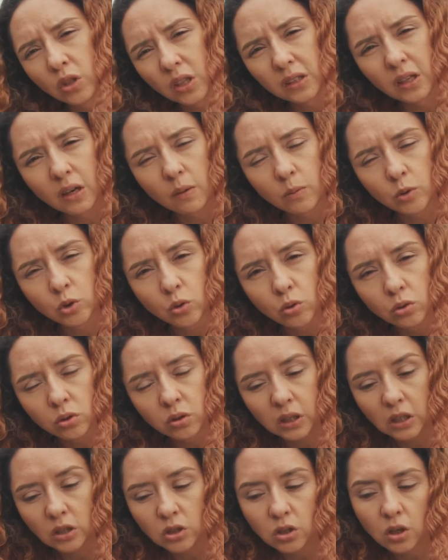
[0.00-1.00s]
que tenemos
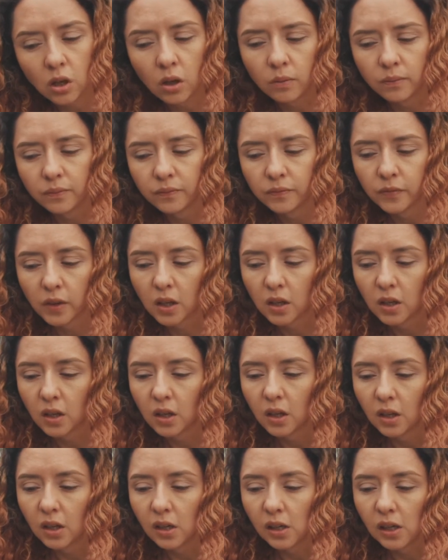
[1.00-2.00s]
Gusti y yo.
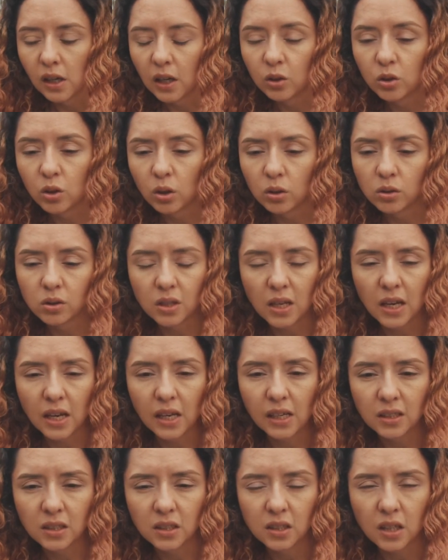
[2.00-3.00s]

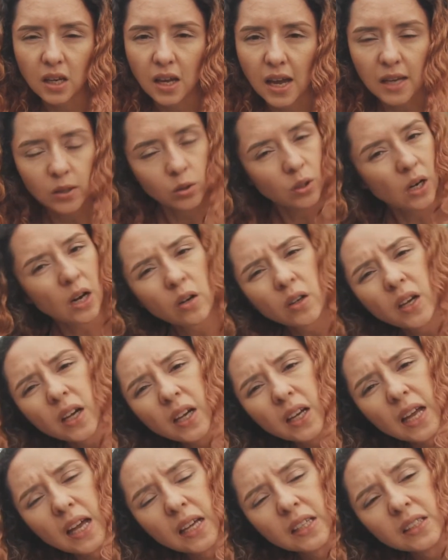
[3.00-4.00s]
Entonces, eso era lo que
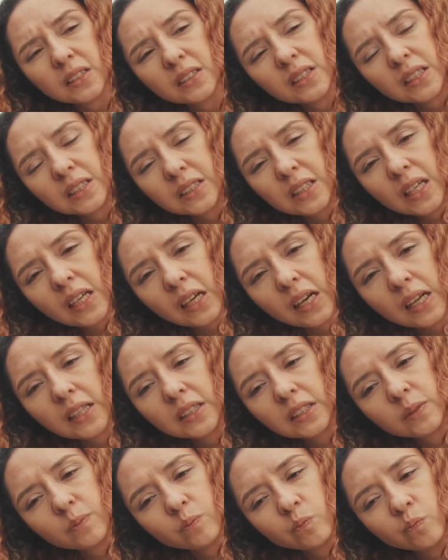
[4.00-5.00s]
quería
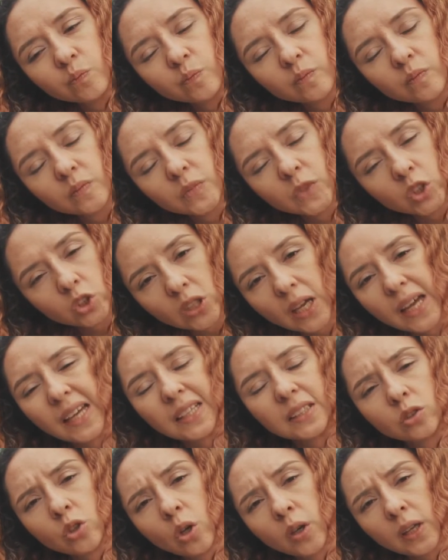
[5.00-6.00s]
decirles. No sé,
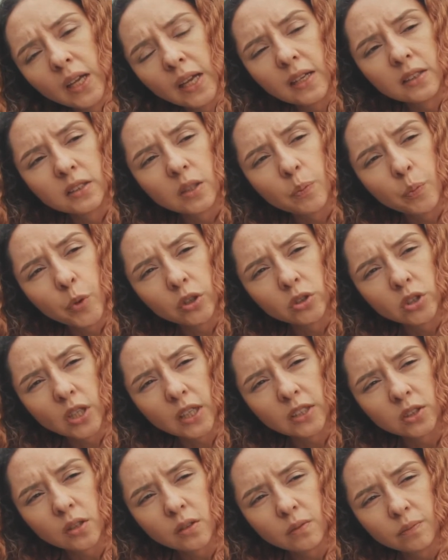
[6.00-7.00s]
estoy en ese
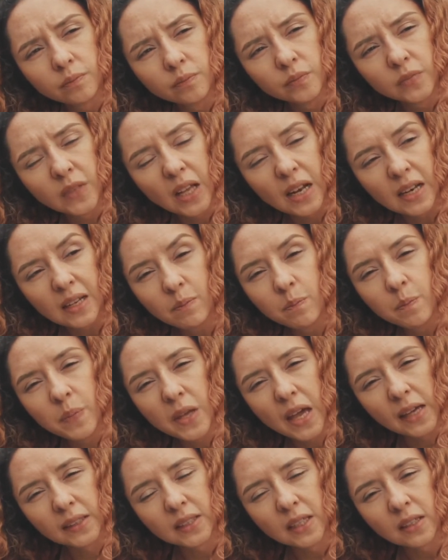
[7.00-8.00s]
proceso de
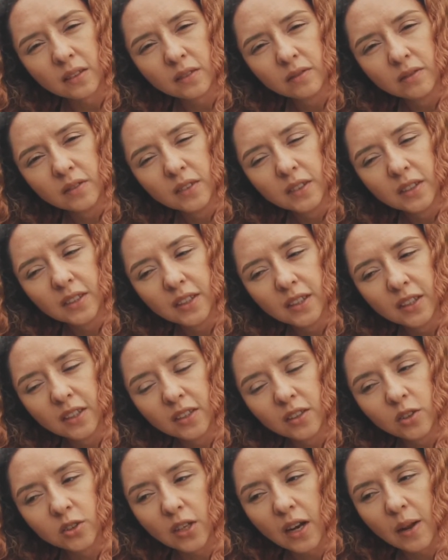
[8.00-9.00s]
limpieza,
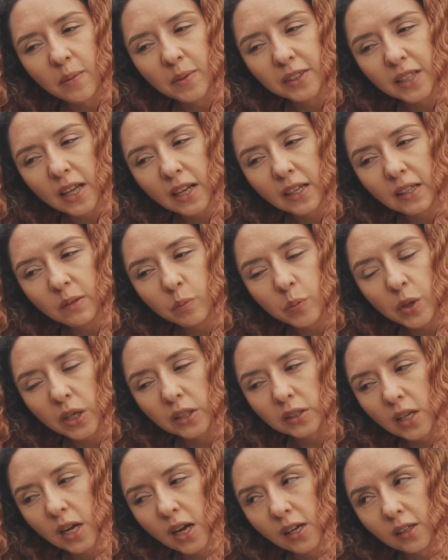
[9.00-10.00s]
no solamente de
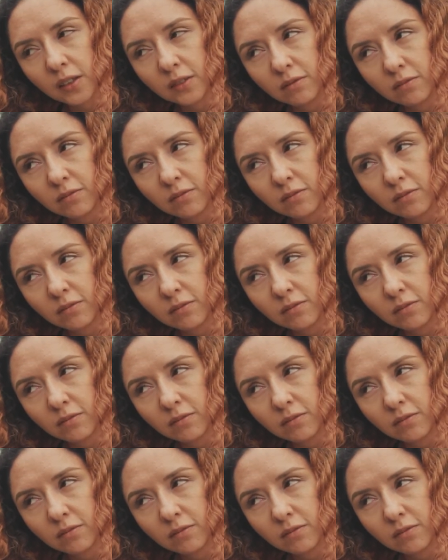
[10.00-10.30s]
limpieza